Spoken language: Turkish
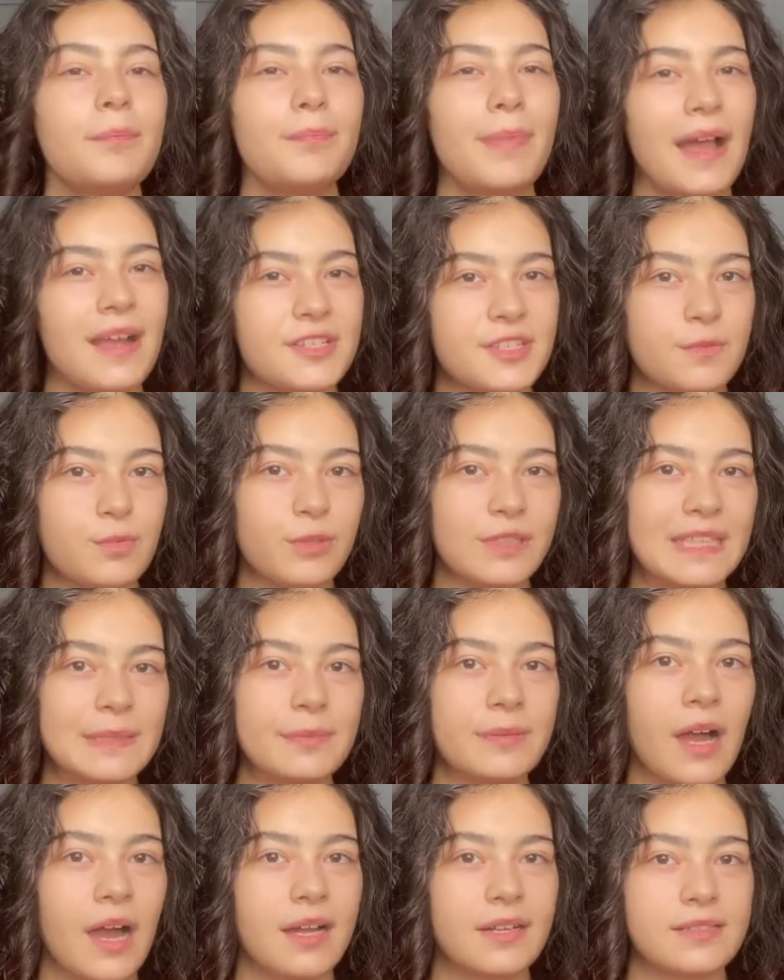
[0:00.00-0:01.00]
Bence bu
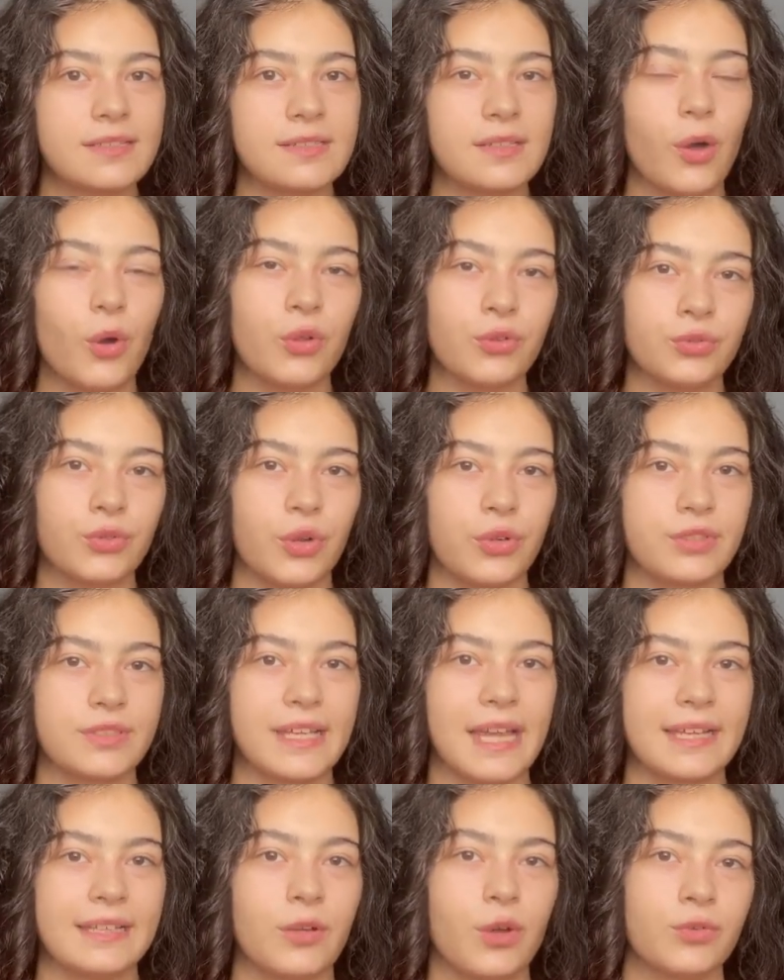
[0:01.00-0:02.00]
kitabı artısı 14
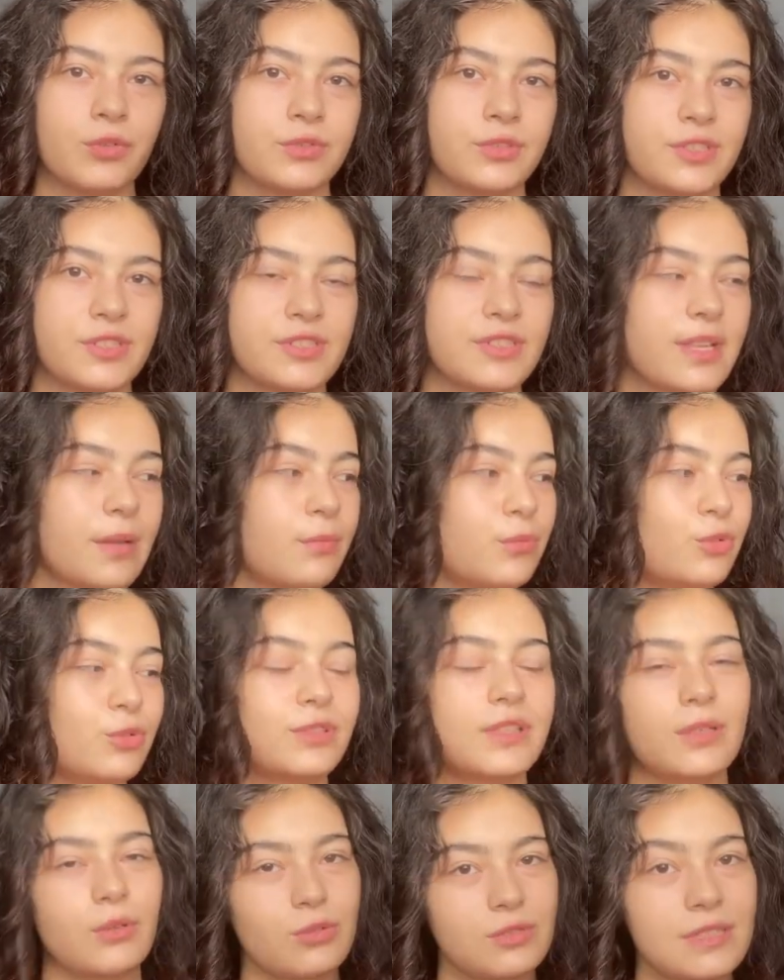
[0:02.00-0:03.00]
yani 14 yaşından
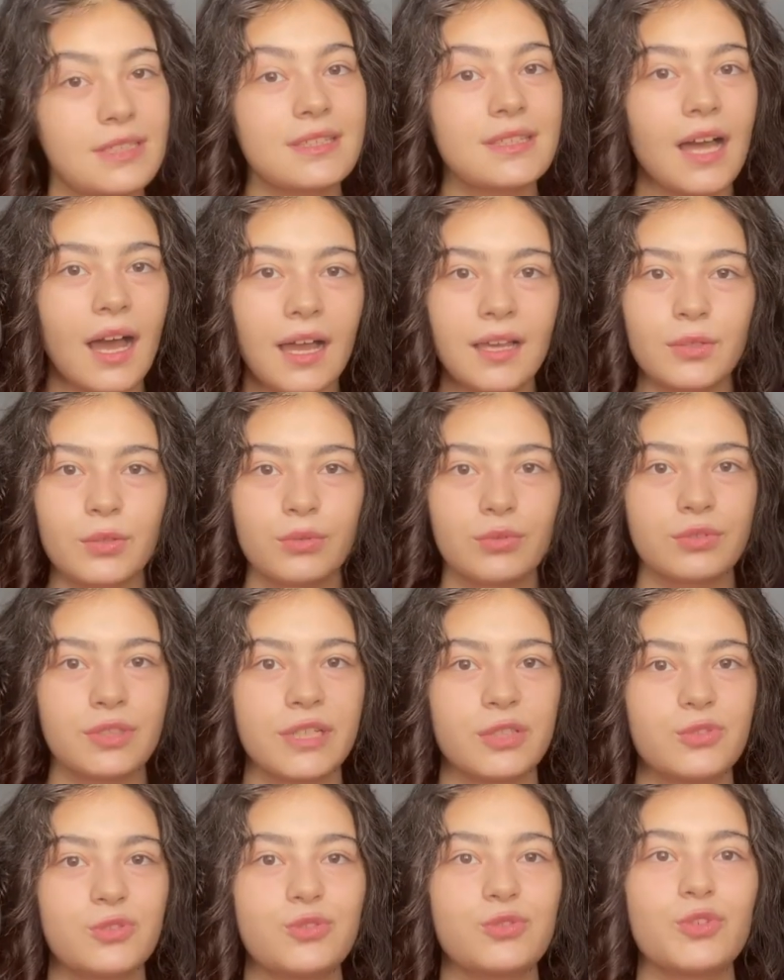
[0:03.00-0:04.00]
büyükler okusa daha iyi olur
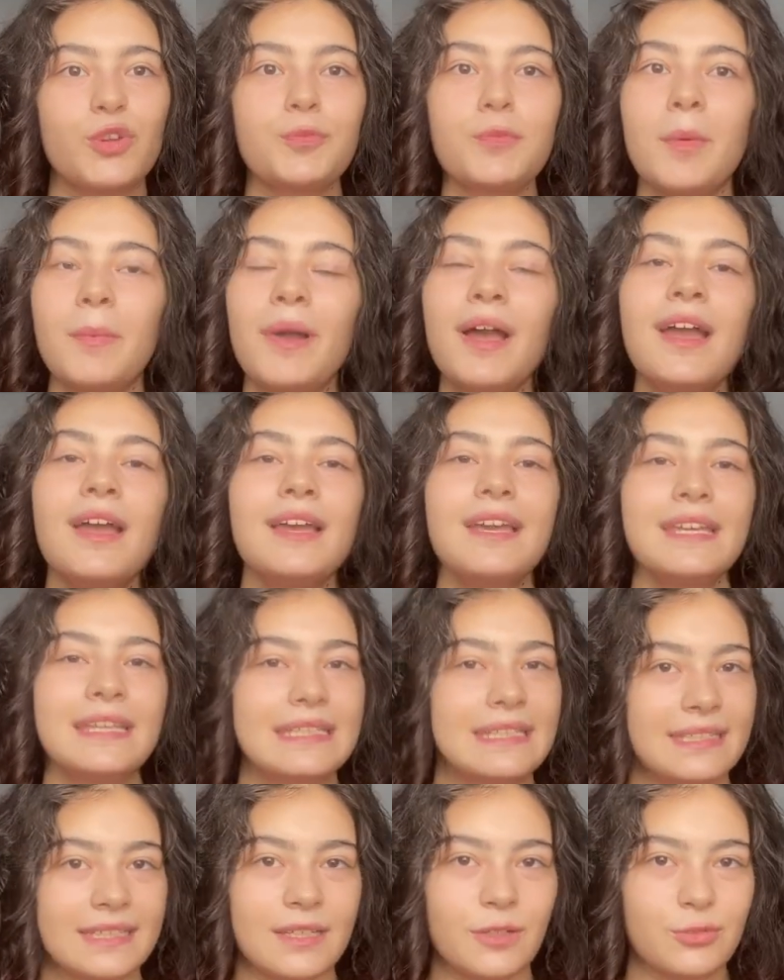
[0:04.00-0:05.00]
diye düşünüyorum ama
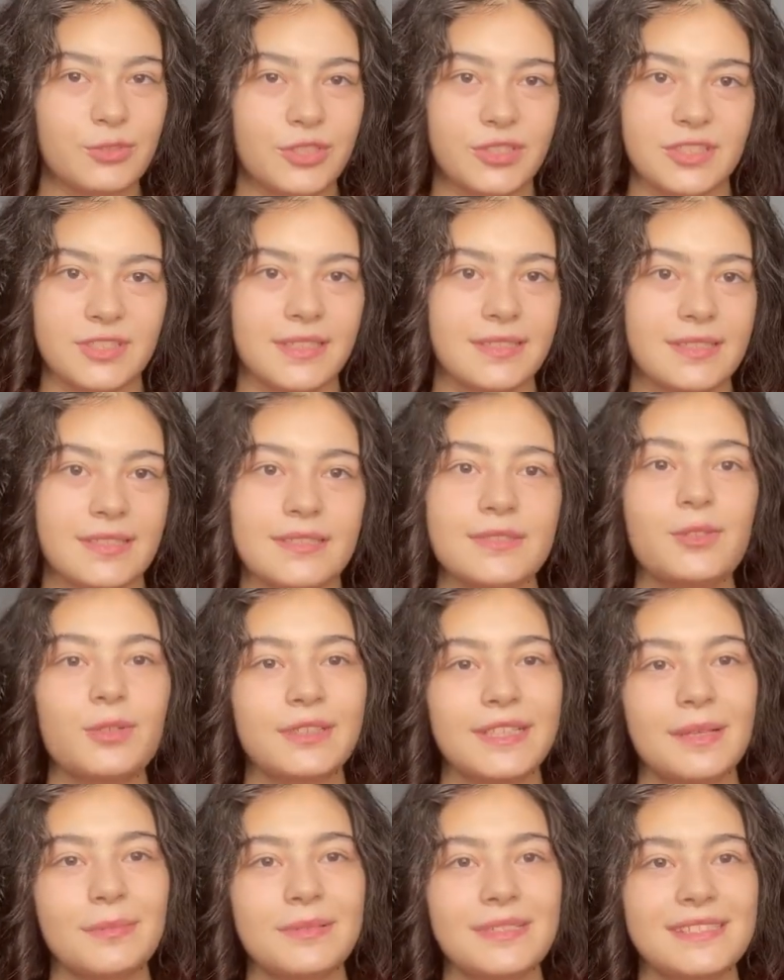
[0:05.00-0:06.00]
yine de 13 yaşındaysanız da
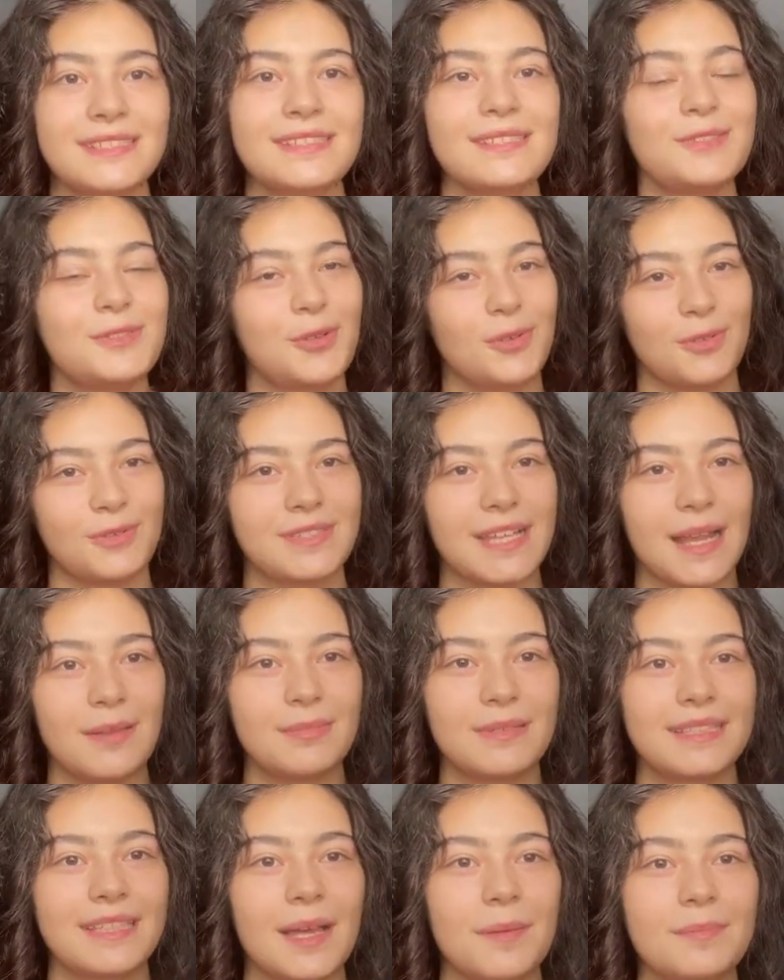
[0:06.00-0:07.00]
okuyabilirsiniz. Çok
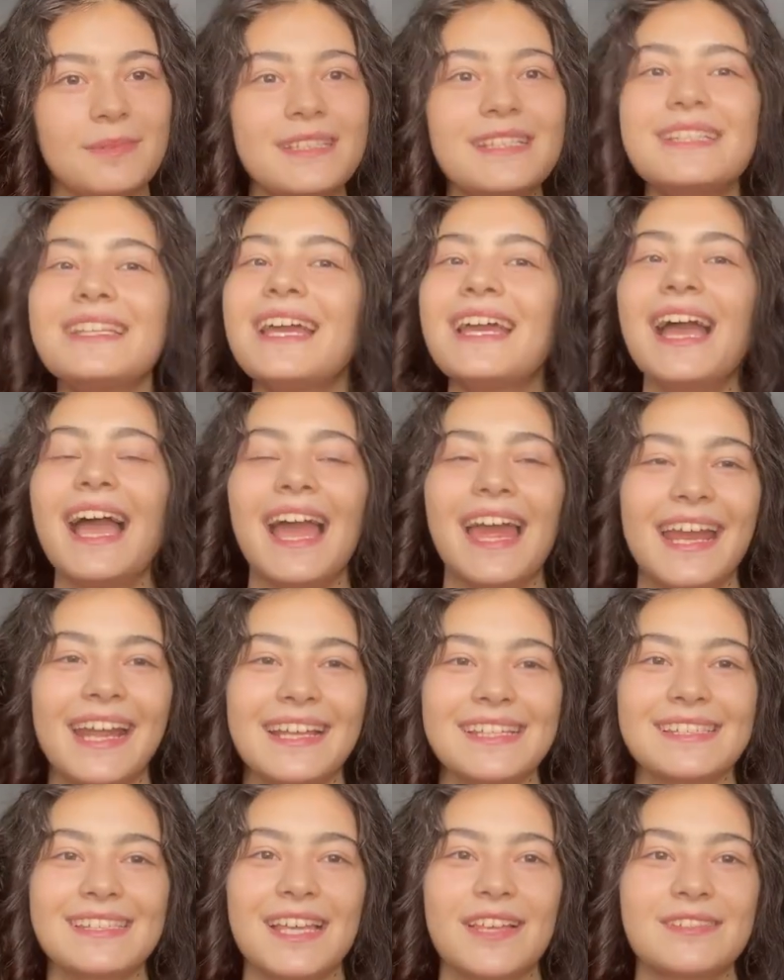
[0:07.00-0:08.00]
güzel bir kitaptır.
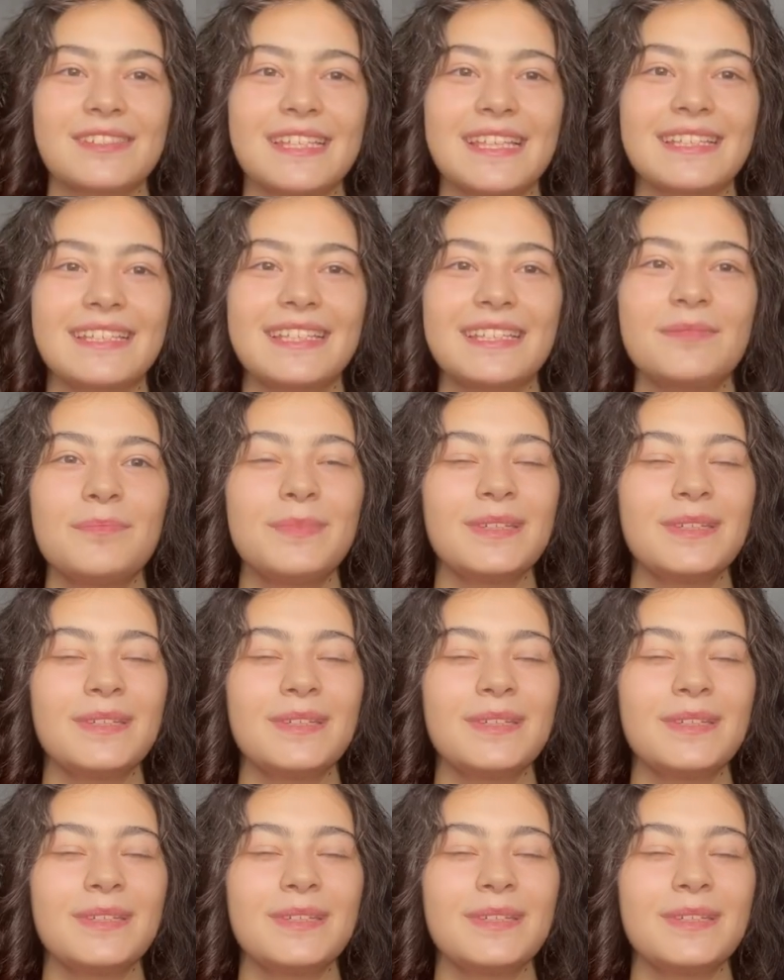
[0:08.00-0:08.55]
Herkese tavsiye ederim.